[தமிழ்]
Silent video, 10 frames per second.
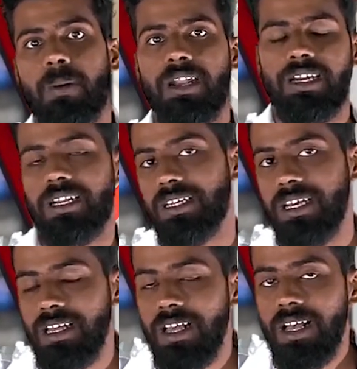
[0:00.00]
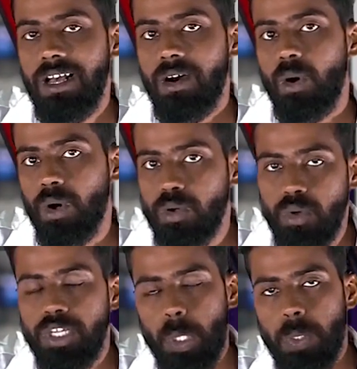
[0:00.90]
ஏற்பட்டிருக்கிறது ஒரு
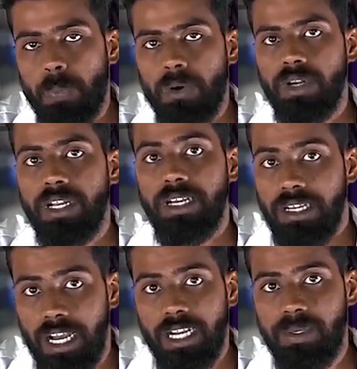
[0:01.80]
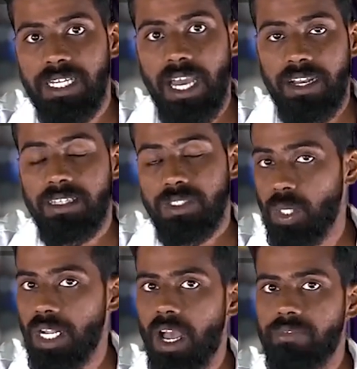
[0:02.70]
குறித்த ஒரு பொருளின் இறக்குமதியானது
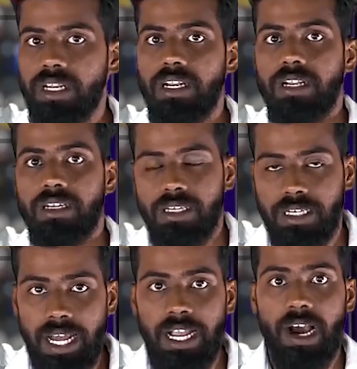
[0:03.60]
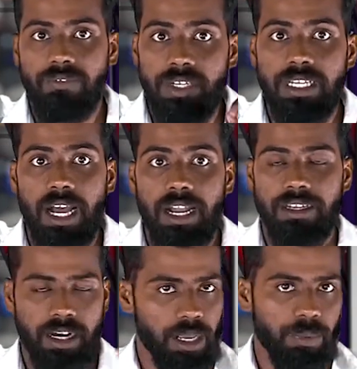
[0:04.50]
ஸ்ரீலங்காவில் கிடைக்கா விட்டால்
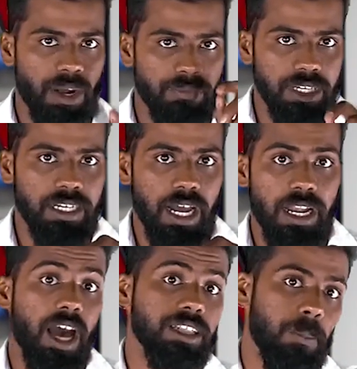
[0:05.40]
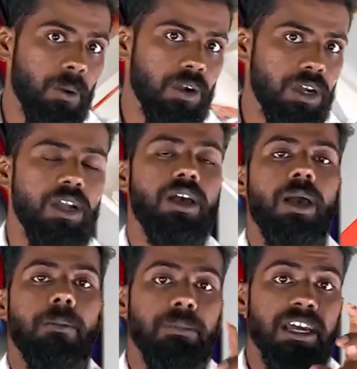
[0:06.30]
நடைபெறா விட்டால் அந்த பொருள்
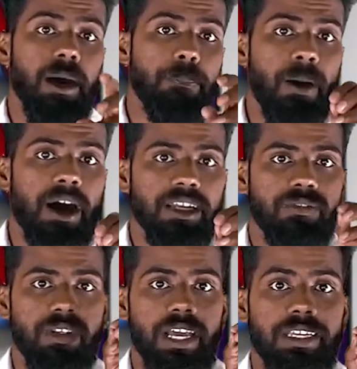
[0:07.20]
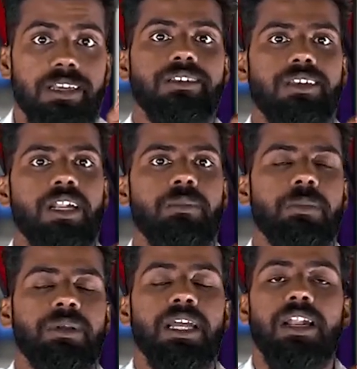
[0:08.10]
மிக பாரிய விலைக்கு செல்லும்
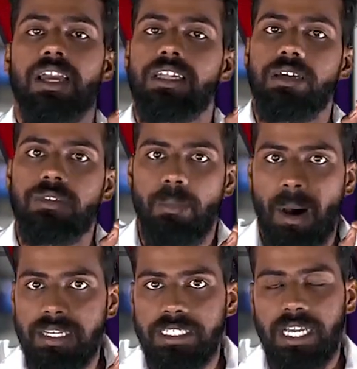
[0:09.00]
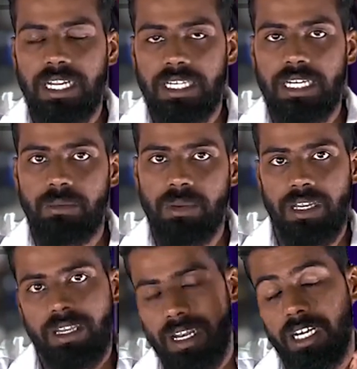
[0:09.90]
என்பதில் எந்தவித மாற்று கருத்துக்களும்
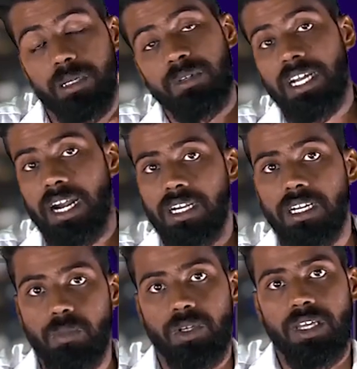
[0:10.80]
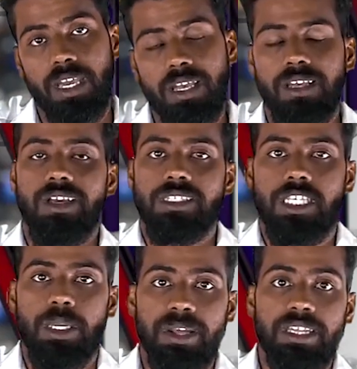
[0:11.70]
இல்லை இறக்குமதி நடக்கின்ற பொழுதே
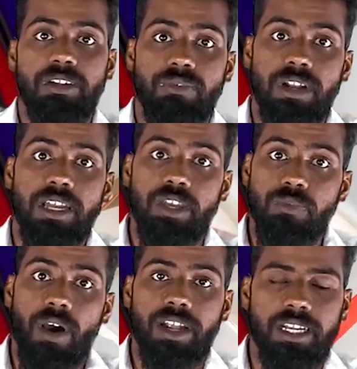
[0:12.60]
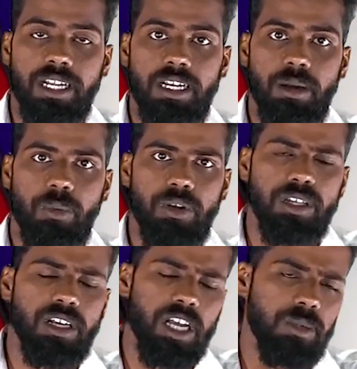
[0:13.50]
சீமெந்தின் விலை இவ்வாறு இருக்கின்ற
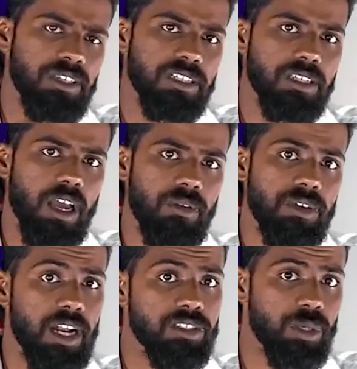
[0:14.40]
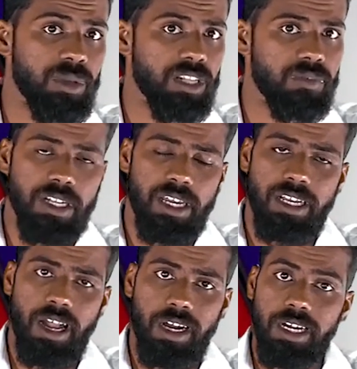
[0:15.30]
பொழுது இறக்குமதி செய்யாவிட்டால் சீமெந்தின்
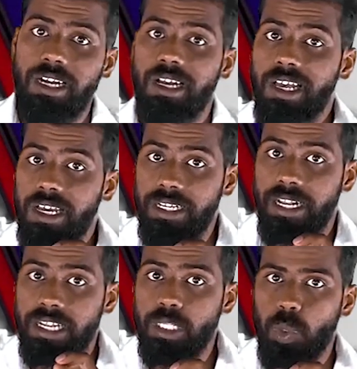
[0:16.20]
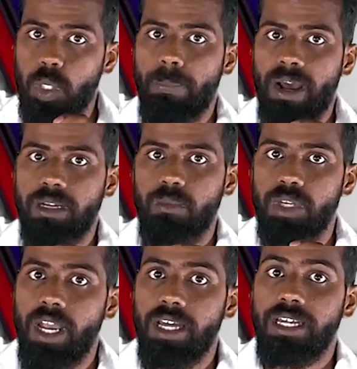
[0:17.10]
விலையை நாங்கள் நினைத்து கூட பார்க்க
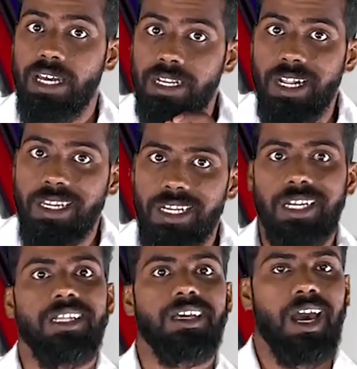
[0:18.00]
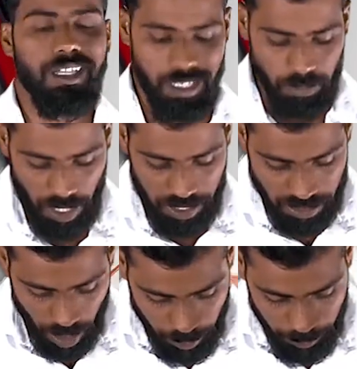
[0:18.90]
முடியாத நிலை இருக்கிறது அதையும்
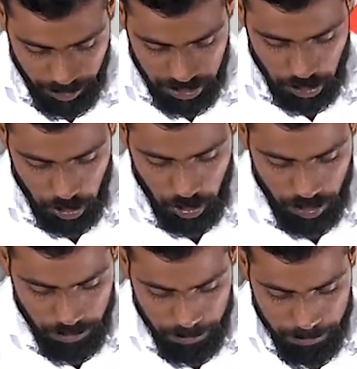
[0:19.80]
நாங்கள் ஞாபகப்படுத்திக் கொண்டு